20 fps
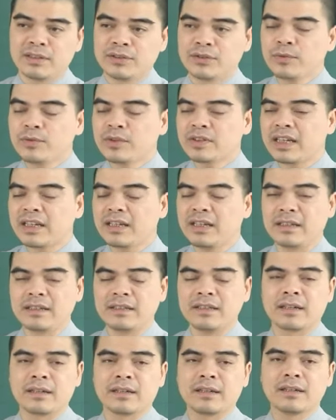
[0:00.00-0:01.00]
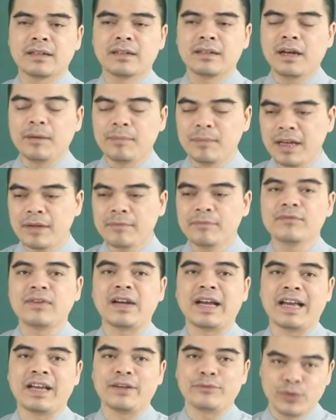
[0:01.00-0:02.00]
giúp cho gia đình được ấm êm
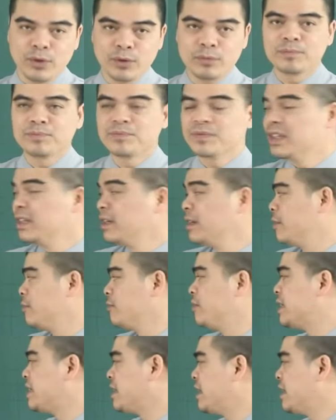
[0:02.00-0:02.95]
và hạnh phúc vì